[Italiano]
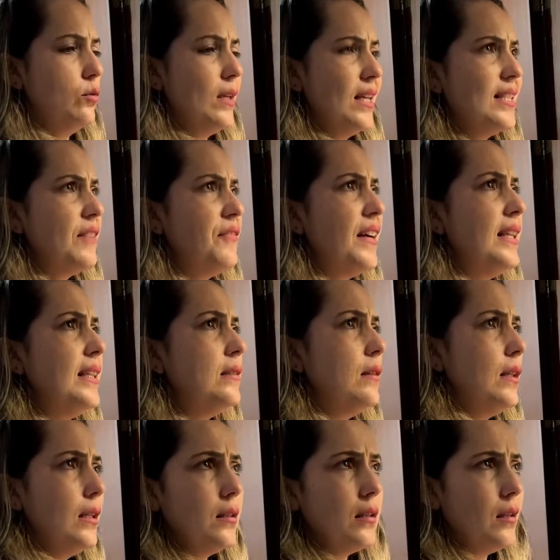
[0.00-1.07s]
via il
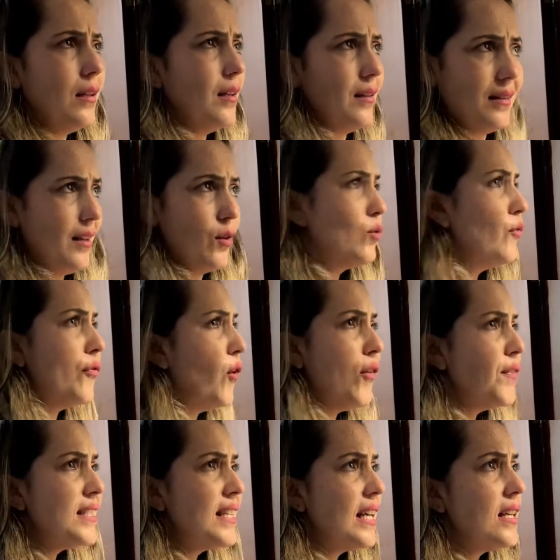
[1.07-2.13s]
bambino. La
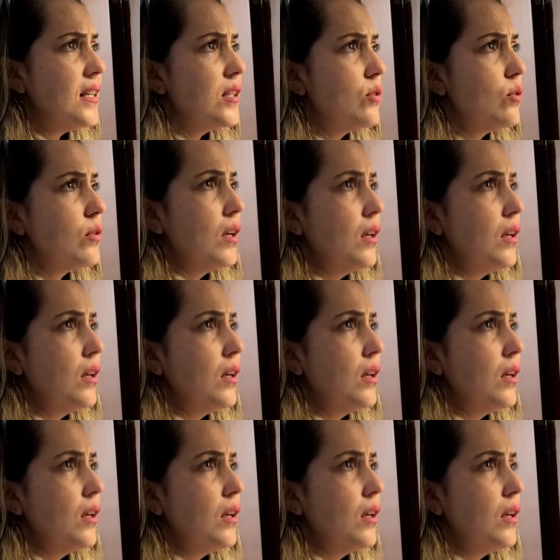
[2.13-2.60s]
donna dice che non